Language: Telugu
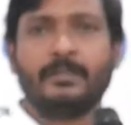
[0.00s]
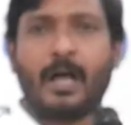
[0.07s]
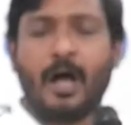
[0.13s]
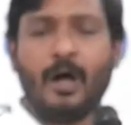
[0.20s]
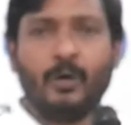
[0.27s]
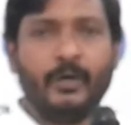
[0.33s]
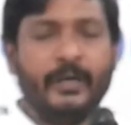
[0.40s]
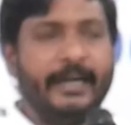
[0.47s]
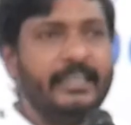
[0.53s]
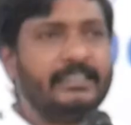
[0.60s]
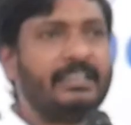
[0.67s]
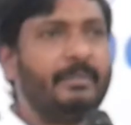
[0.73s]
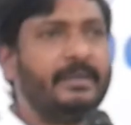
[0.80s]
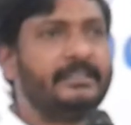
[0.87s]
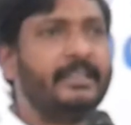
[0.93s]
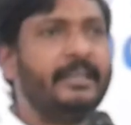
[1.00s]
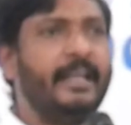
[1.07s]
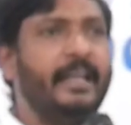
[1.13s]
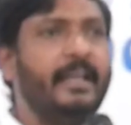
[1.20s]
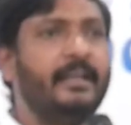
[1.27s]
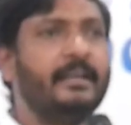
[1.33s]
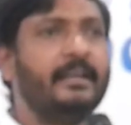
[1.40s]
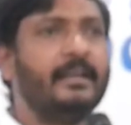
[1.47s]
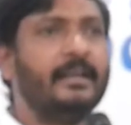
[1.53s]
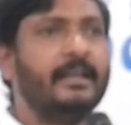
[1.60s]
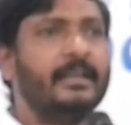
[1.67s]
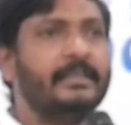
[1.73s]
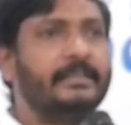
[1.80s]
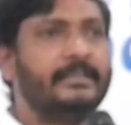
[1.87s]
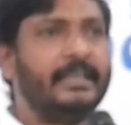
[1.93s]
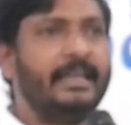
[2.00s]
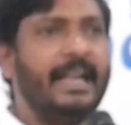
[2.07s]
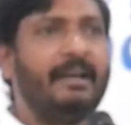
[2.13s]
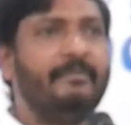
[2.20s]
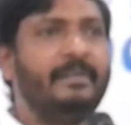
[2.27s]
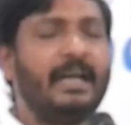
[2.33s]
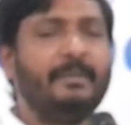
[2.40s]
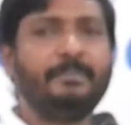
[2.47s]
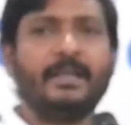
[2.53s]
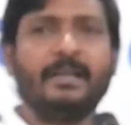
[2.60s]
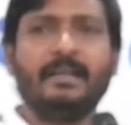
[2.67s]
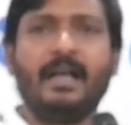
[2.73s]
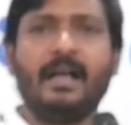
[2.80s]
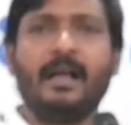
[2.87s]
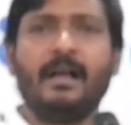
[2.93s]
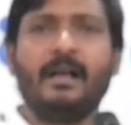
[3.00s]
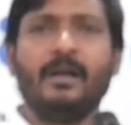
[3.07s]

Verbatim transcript: తాగునీటి సమస్యని జిల్లా వ్యాప్తంగా